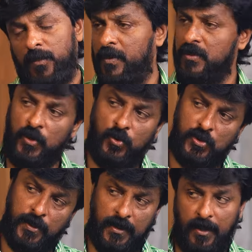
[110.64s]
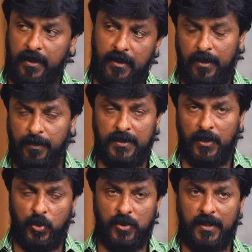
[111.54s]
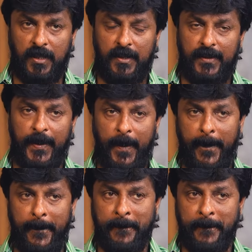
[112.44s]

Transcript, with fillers: ரொம்ப சந்தோஷம் தான் ரொம்ப சந்தோஷம் தான் ஏன்னா